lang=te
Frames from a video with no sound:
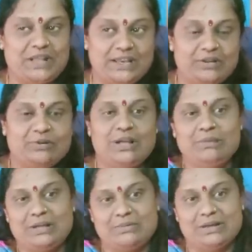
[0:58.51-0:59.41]
దాన్ని కూడా
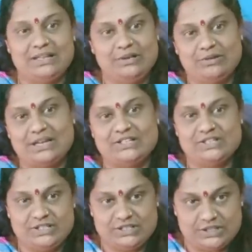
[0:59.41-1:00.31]
మనం అన్నీ కూడా
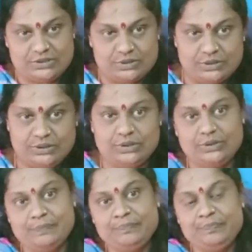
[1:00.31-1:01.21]
అడ్జస్ట్ చేసుకుంటూ